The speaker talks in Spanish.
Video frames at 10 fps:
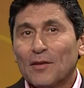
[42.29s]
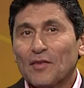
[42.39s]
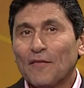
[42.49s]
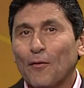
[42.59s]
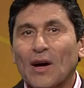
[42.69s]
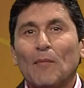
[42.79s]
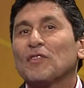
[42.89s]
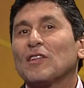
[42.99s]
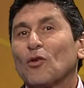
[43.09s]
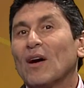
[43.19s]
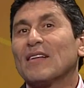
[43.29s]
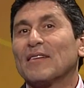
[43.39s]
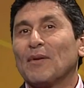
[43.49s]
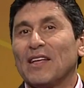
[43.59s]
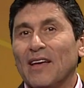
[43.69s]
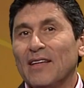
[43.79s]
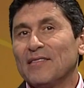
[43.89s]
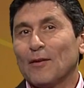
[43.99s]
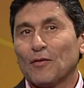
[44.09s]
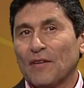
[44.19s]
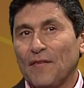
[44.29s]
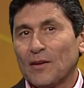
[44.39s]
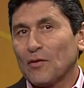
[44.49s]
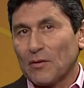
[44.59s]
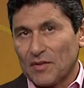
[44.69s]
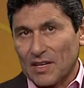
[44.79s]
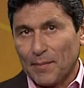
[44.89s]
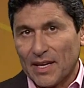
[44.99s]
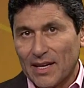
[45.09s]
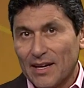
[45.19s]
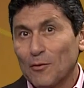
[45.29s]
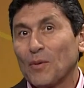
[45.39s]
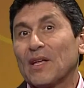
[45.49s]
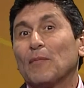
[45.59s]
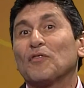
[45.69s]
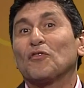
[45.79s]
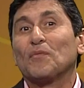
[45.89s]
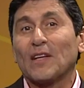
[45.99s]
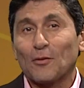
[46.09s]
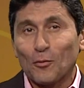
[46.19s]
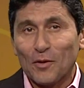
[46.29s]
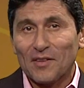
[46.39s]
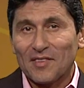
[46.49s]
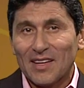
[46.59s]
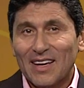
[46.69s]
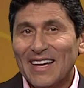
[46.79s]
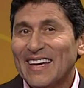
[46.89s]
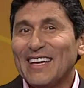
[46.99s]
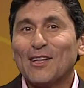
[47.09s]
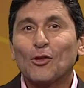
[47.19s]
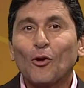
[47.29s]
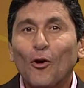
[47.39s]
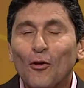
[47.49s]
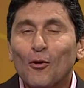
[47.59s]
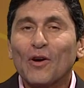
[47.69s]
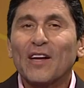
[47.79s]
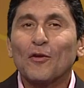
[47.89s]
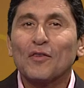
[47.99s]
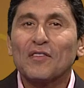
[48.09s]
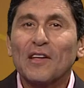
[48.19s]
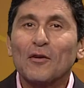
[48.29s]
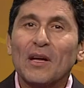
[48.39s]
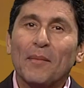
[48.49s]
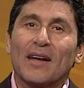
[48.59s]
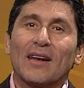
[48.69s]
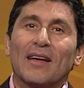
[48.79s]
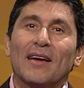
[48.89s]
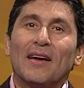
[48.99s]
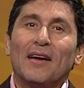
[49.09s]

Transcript: Nos enfocamos en todas las debilidades y los defectos de nuestra pareja y olvidamos sus virtudes y todo lo que nos hicieron amarle